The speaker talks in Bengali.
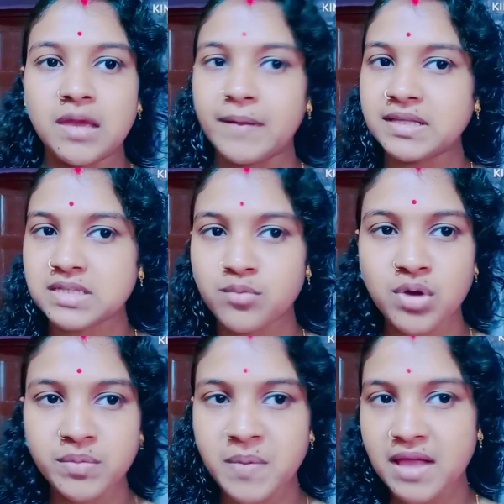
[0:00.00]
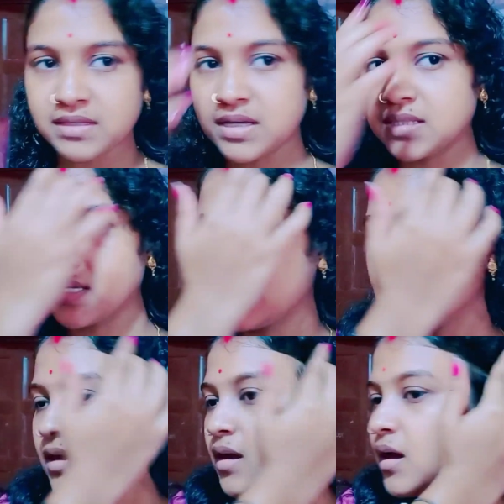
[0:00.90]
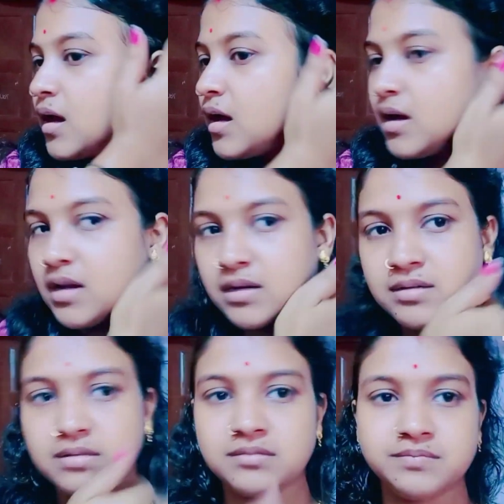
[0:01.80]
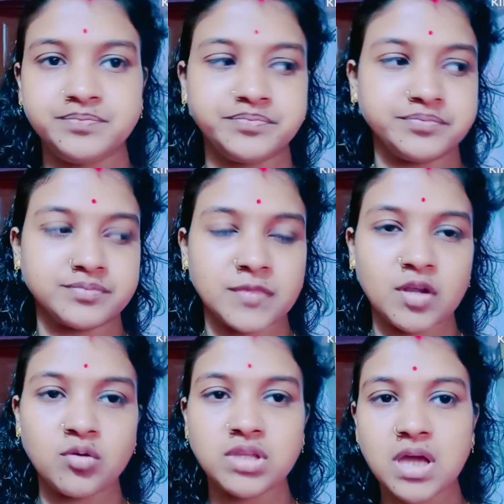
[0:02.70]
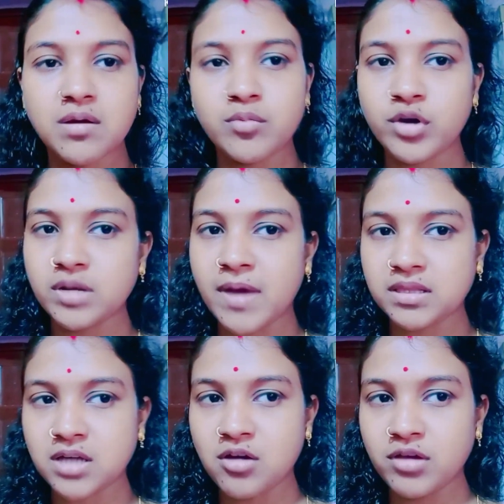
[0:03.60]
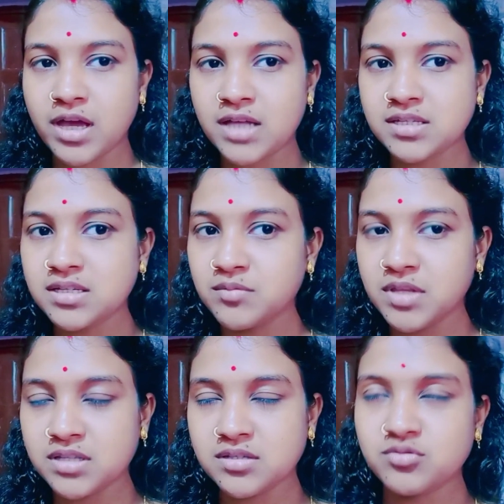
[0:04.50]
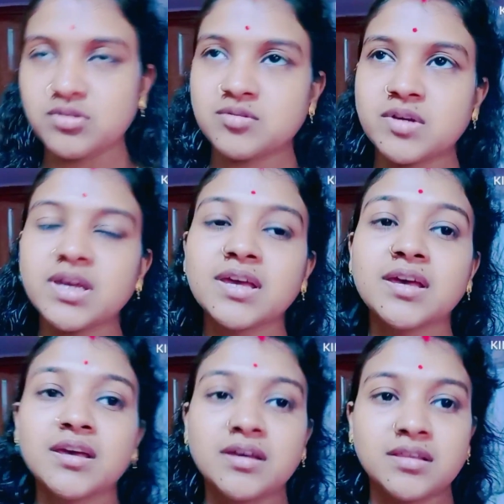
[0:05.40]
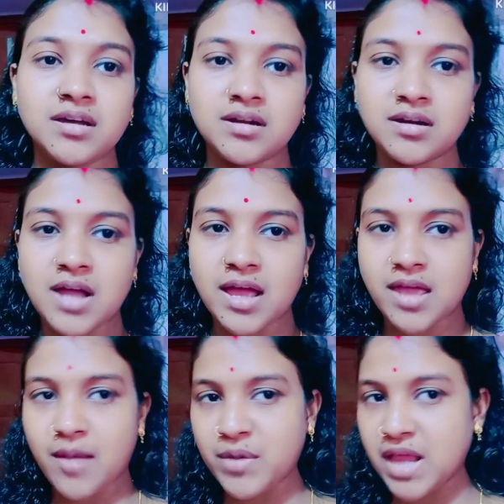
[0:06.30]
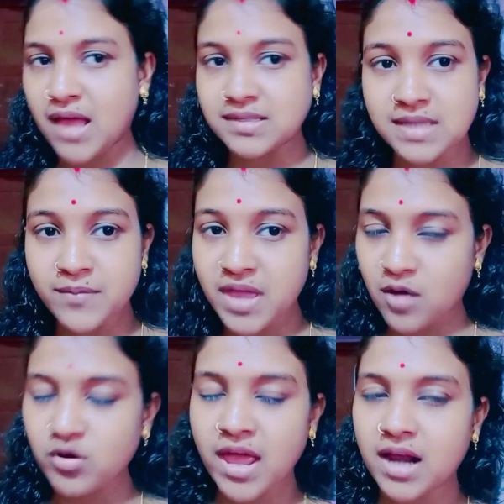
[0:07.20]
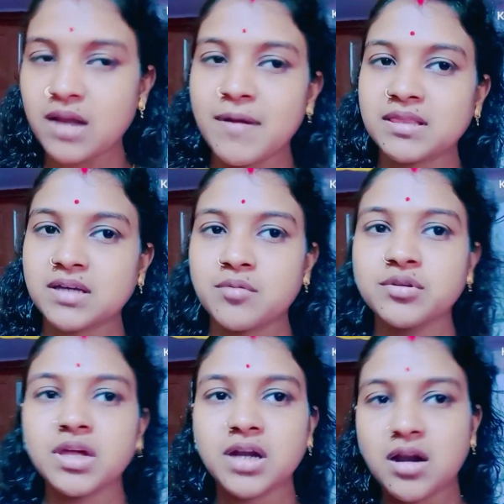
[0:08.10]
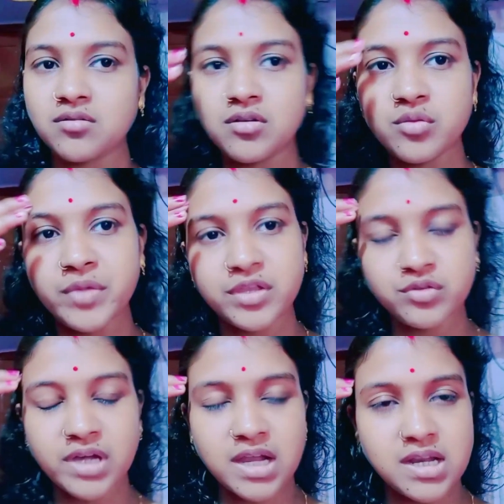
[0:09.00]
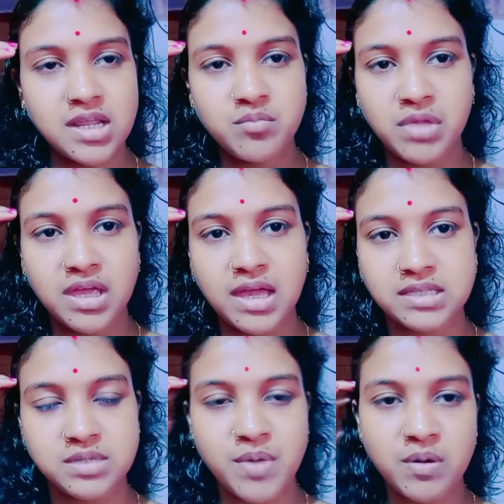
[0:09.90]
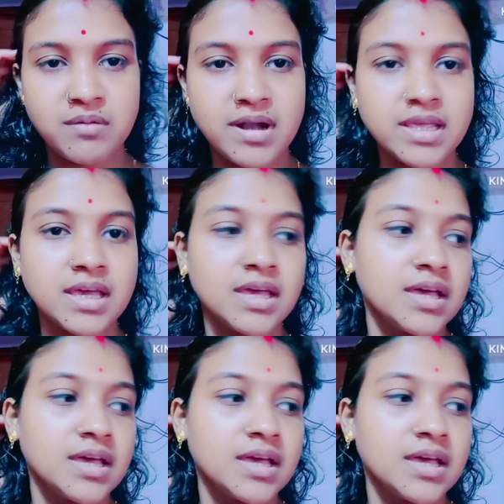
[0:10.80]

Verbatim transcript: এবারে যাব আমি ভাত খেতে আর ওদিকে আমার বরের ভাত খাওয়া হয়ে গেছে টিভি দেখছে শুয়ে শুয়ে মানে আজকে আমি এখন একলা ভাত খাবো তার কারণ হলো মেয়ে তো এখানে নেই মেয়ে গেছে মামার বাড়ি